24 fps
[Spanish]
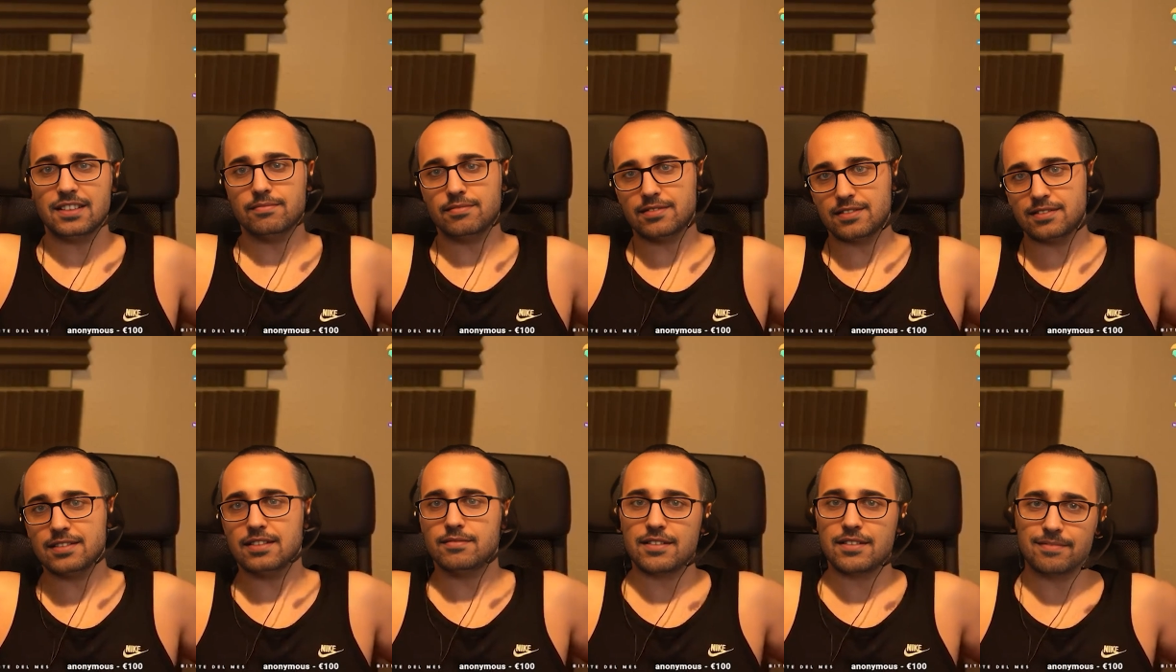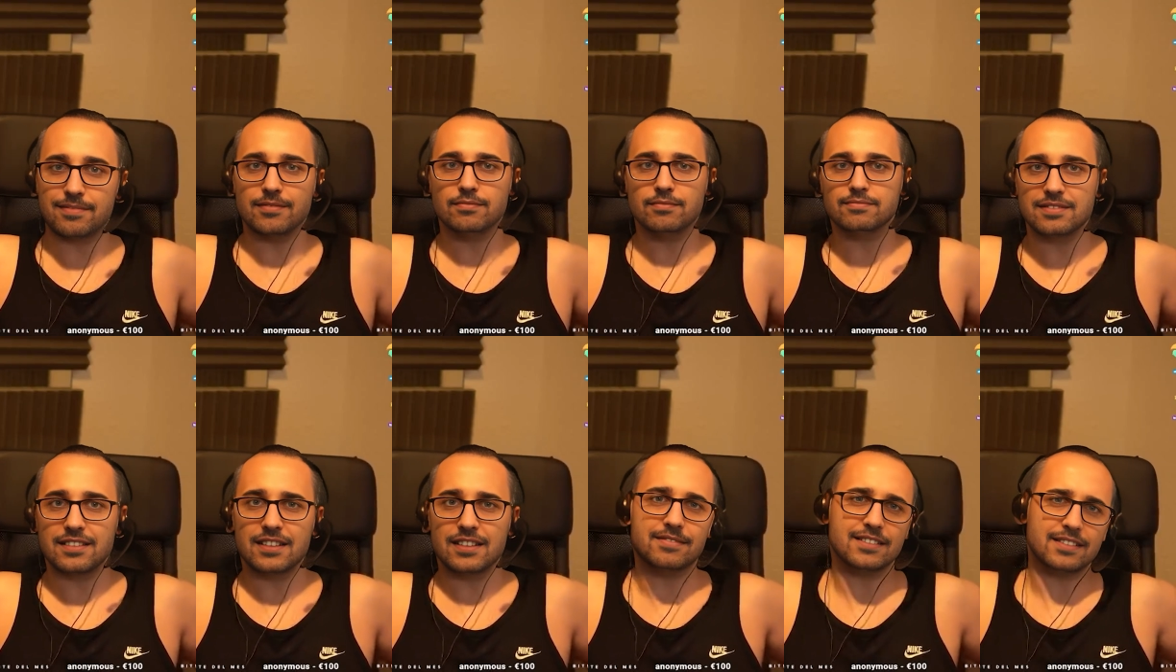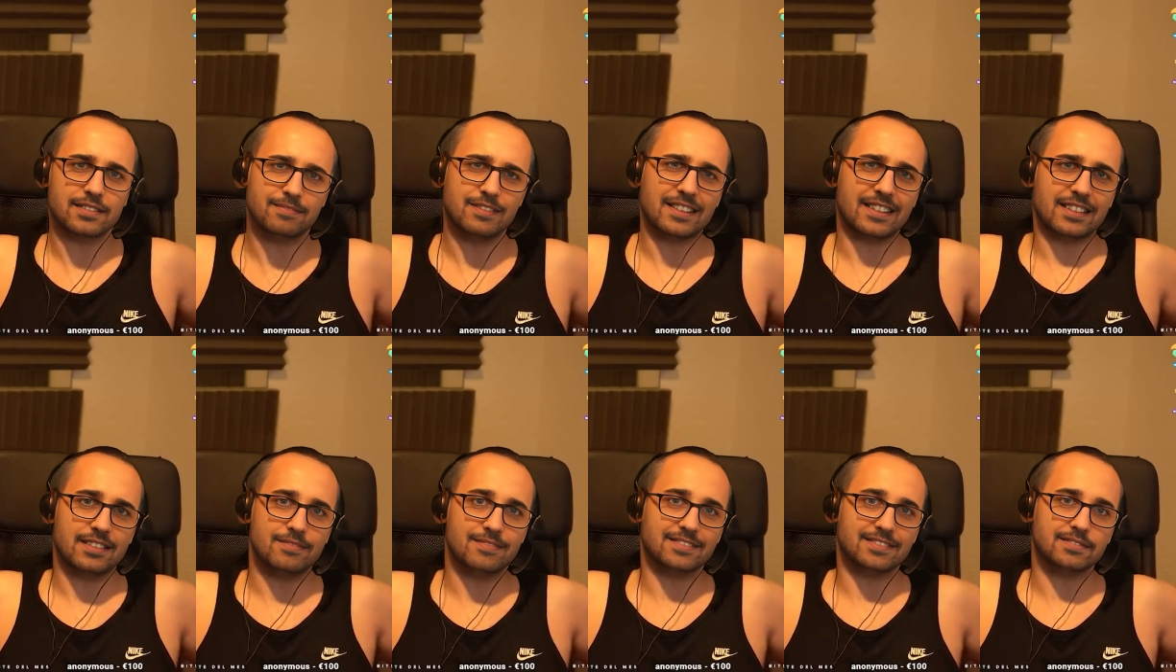y le voy, le voy, a preguntar a ver
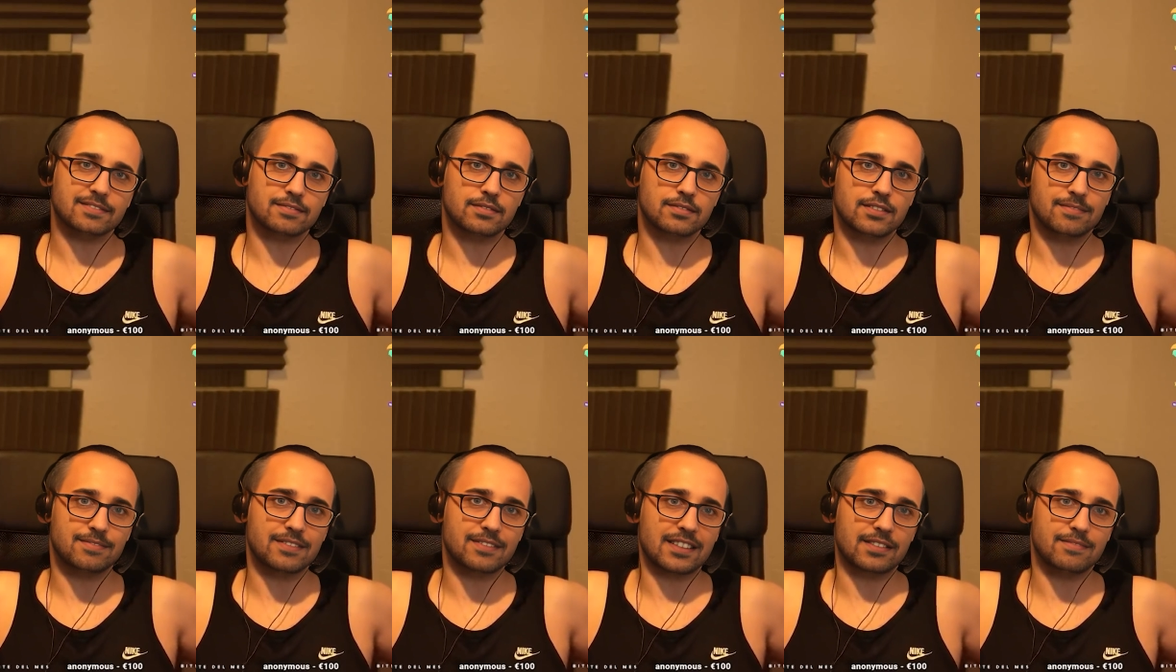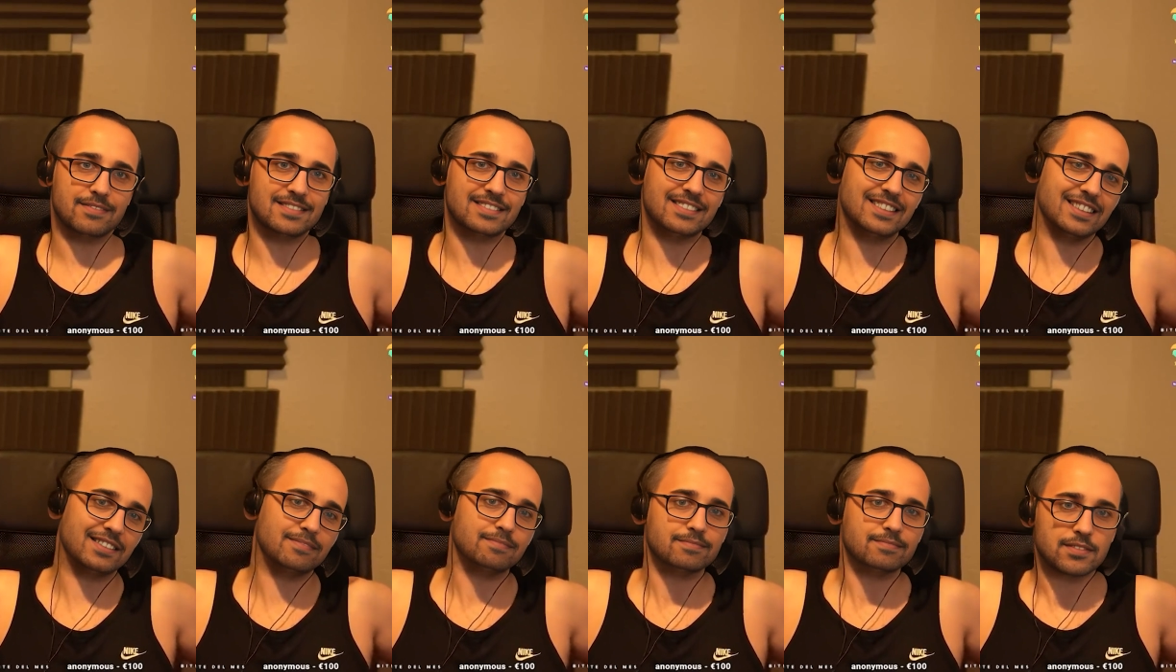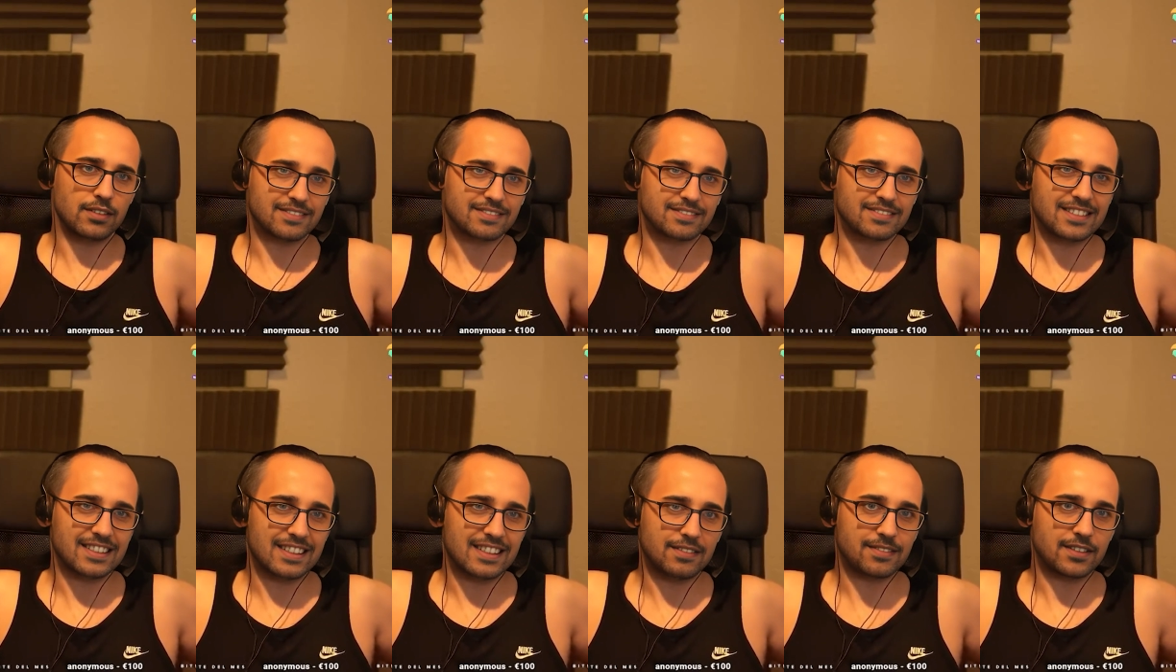para que me asesore, para que me diga
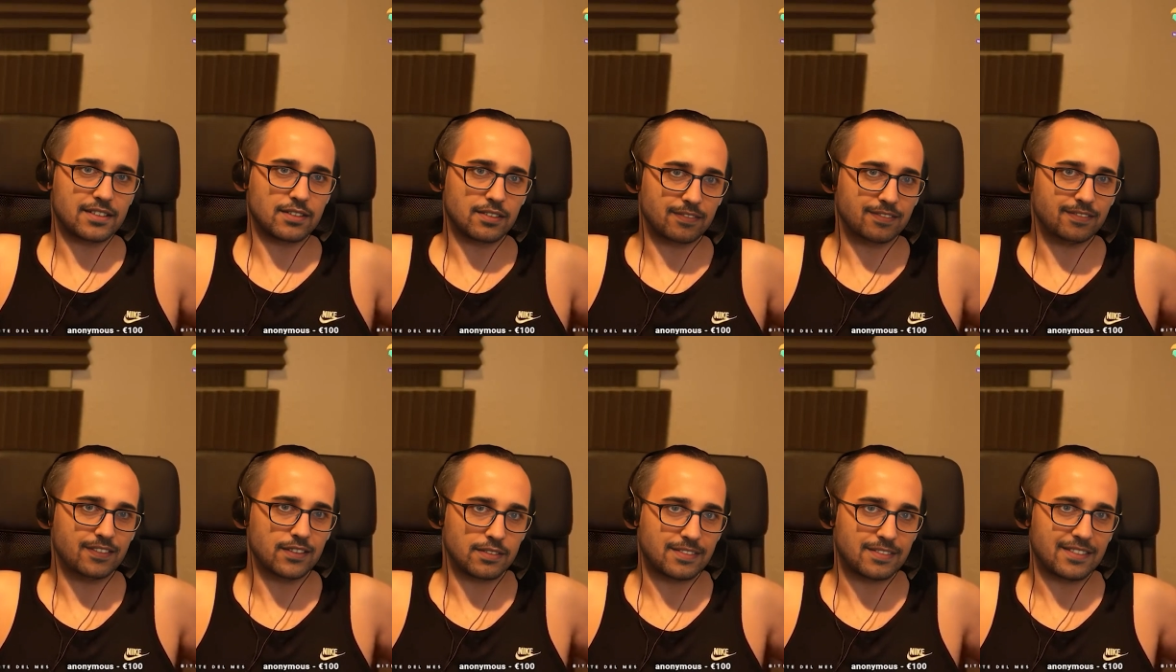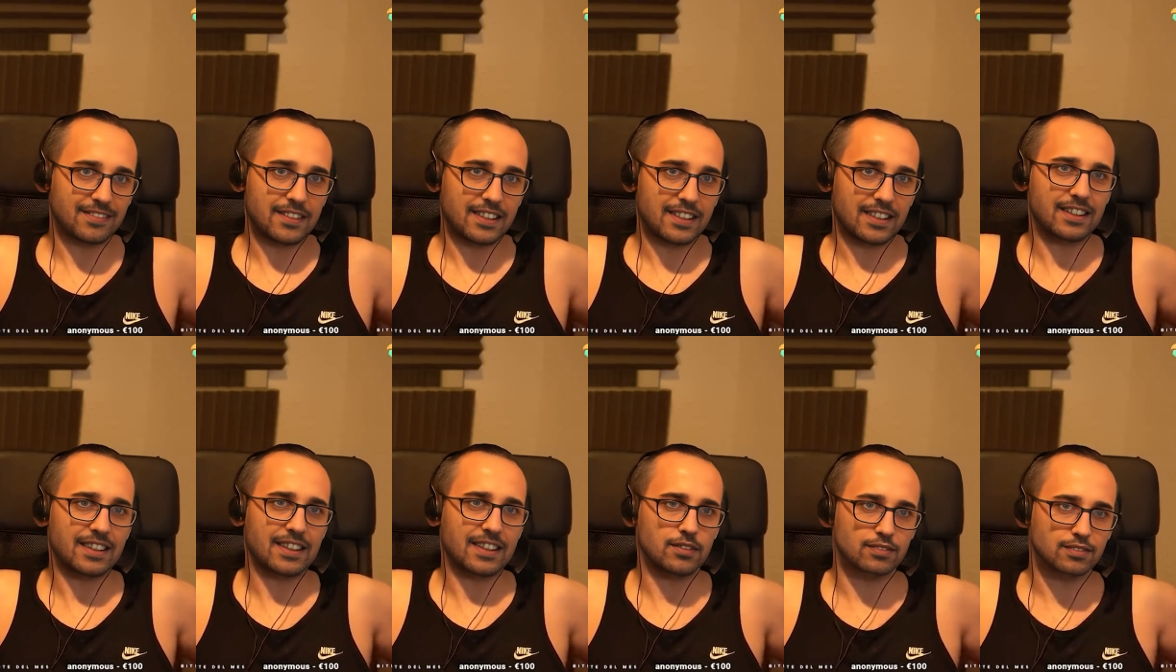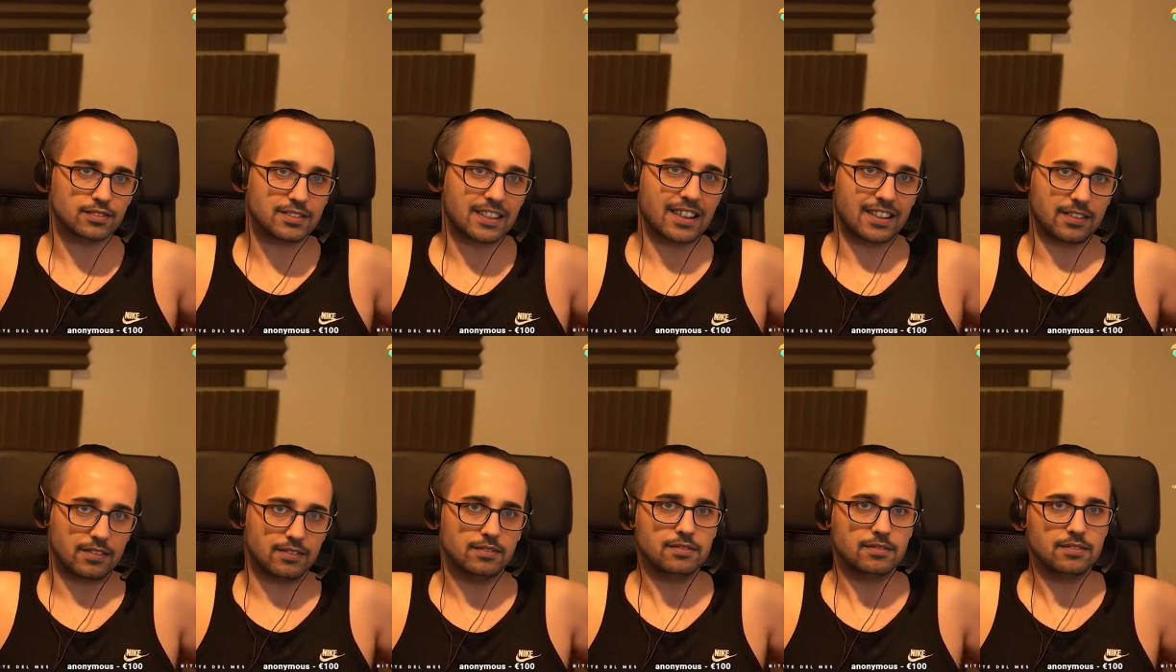cuál sería la mejor forma de
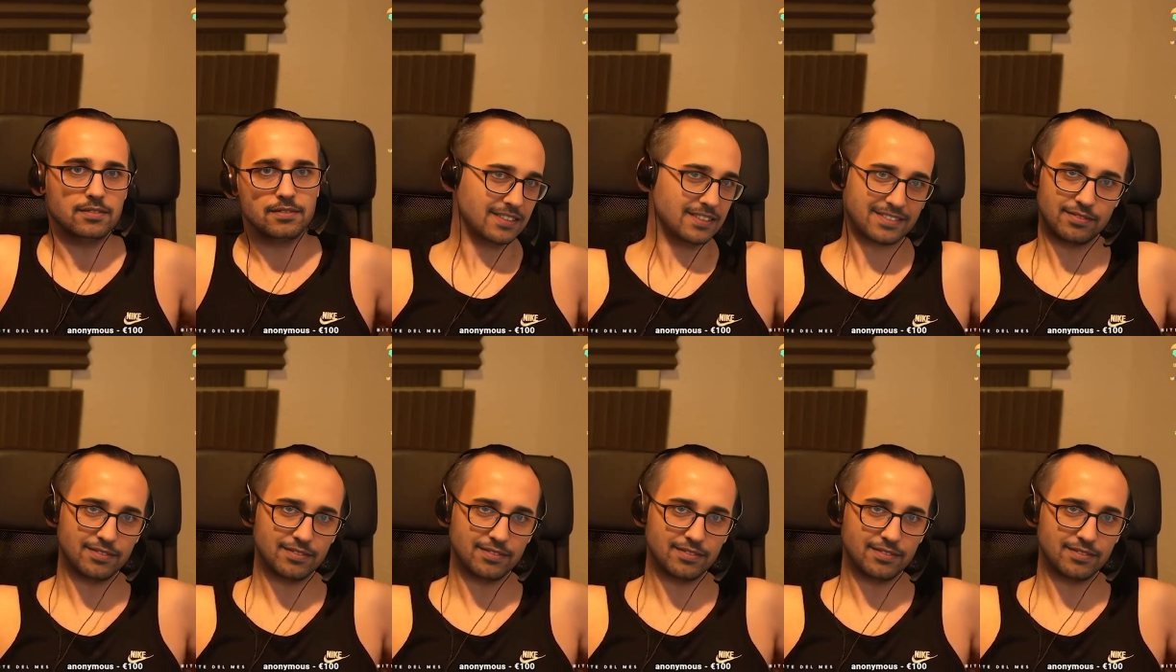ejecutarlo.